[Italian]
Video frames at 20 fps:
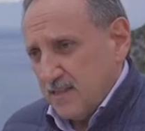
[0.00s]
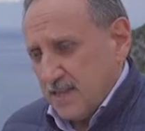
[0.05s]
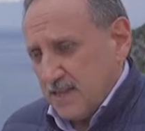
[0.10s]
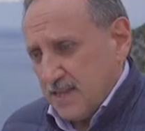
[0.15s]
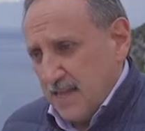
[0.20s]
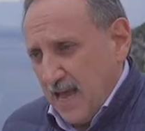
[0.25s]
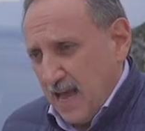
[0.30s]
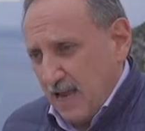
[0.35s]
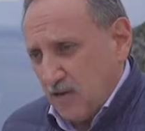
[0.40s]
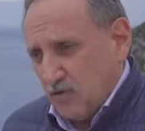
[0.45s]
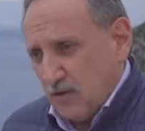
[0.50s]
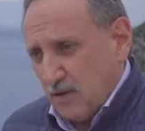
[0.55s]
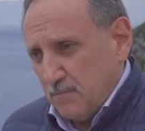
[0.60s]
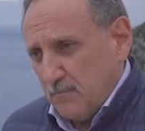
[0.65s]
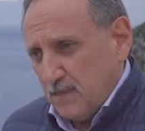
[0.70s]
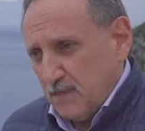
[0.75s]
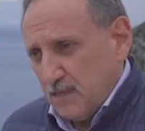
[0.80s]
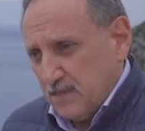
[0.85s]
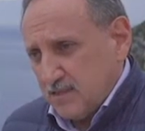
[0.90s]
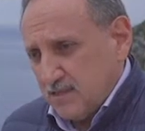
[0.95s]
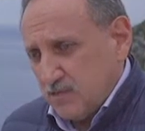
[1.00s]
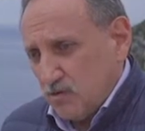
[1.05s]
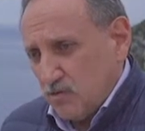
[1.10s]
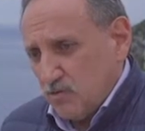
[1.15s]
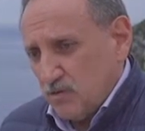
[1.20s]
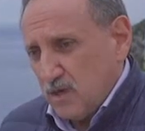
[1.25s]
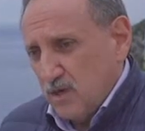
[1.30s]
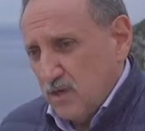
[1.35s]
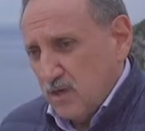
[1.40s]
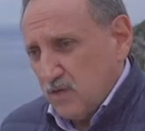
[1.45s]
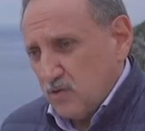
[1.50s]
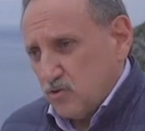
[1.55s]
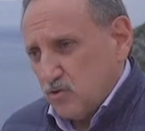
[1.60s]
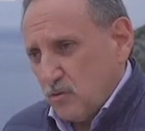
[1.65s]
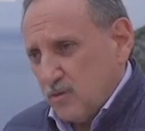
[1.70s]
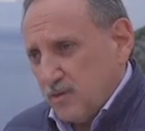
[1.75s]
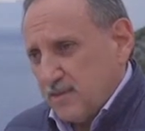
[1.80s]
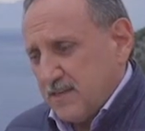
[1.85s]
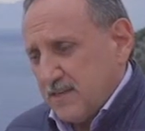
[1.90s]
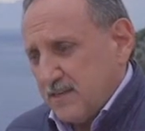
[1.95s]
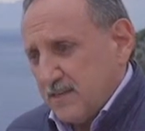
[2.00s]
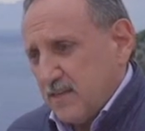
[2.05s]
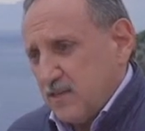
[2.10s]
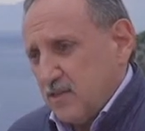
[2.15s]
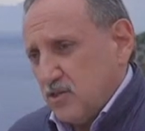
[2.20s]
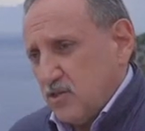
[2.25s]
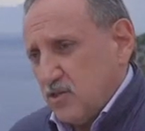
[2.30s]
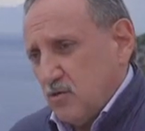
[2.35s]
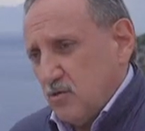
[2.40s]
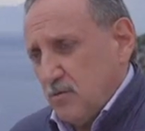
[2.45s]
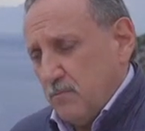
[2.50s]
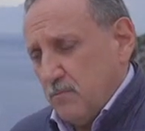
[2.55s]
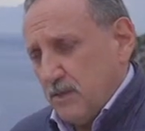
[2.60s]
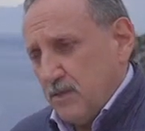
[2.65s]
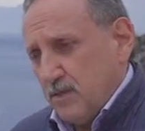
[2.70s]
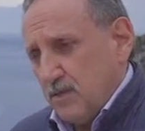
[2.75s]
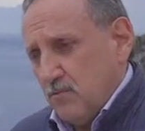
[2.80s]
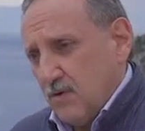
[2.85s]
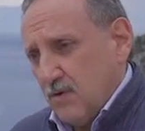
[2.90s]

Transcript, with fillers: che hanno un'abitazione sopra i 75 metri